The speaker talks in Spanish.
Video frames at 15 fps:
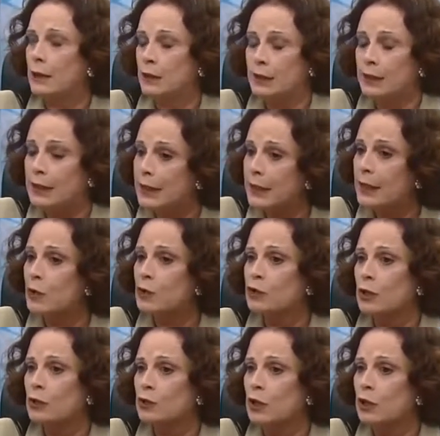y
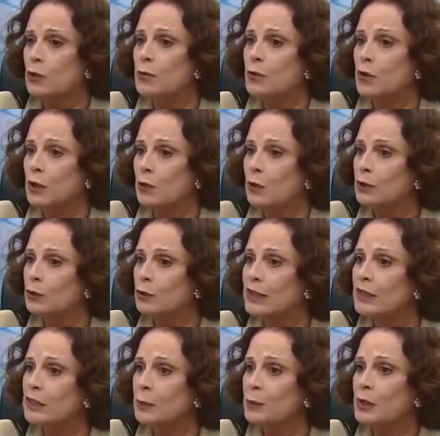dirigirnos a los alumnos de cuarto y
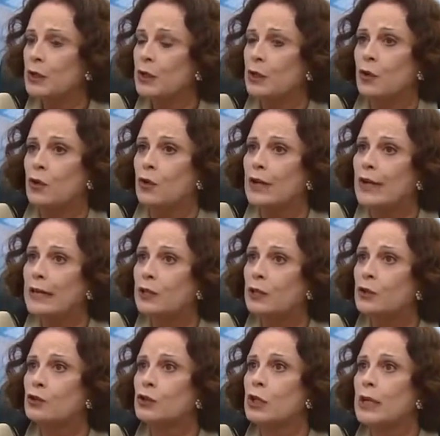quinto y medio de los
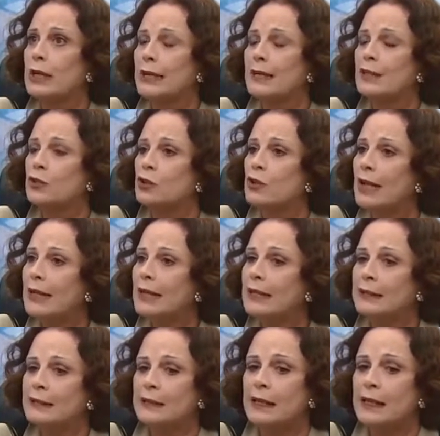colegios
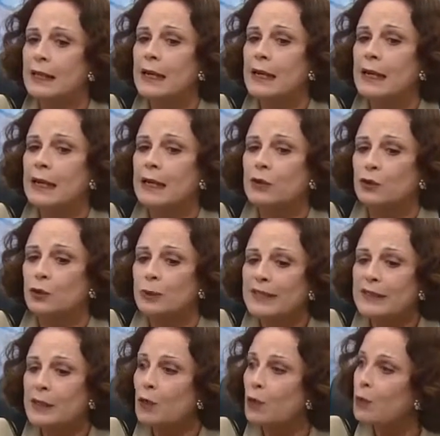nacionales que
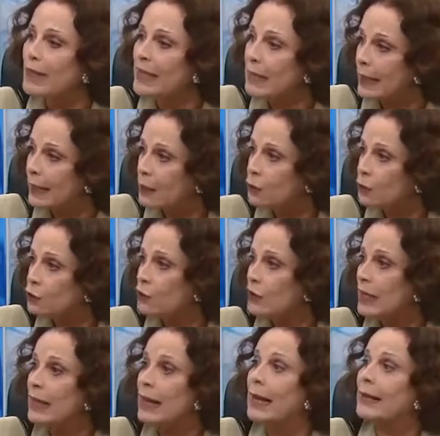estuviesen ubicados
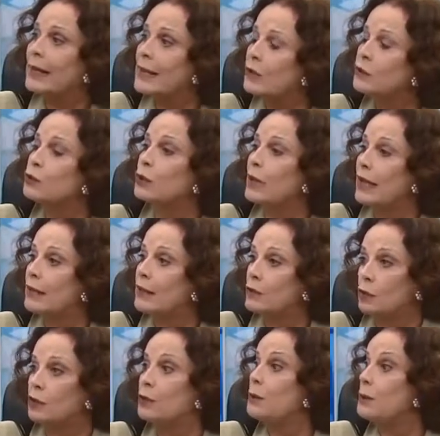en aquellas
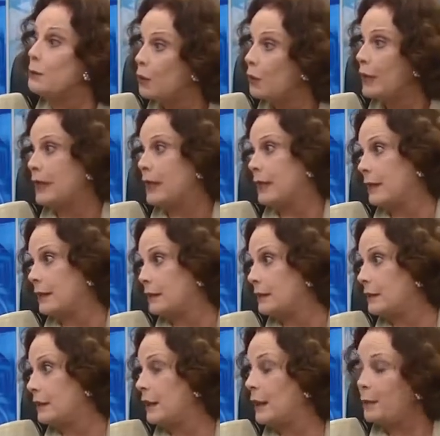ciudades donde vivió Arguedas,